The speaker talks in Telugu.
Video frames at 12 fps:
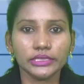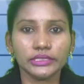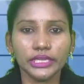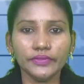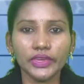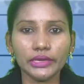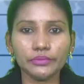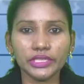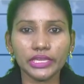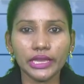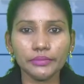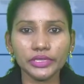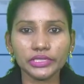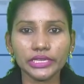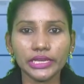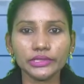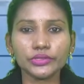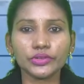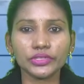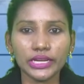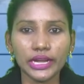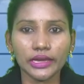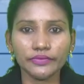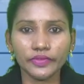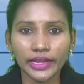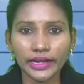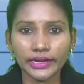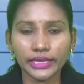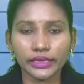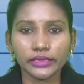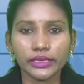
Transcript: జీవీఎంసీ కమిషనర్ సృజన వెల్లడి